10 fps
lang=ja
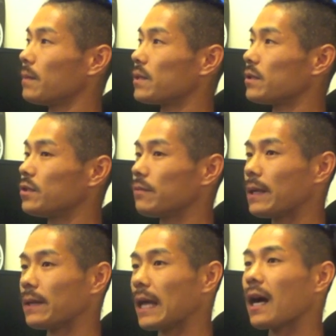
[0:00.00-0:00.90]
別に
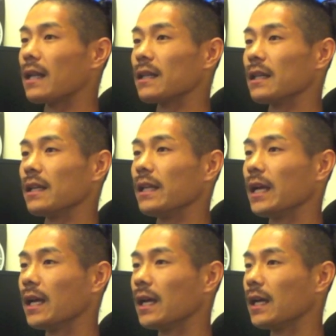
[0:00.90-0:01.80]
夢なかったんだよね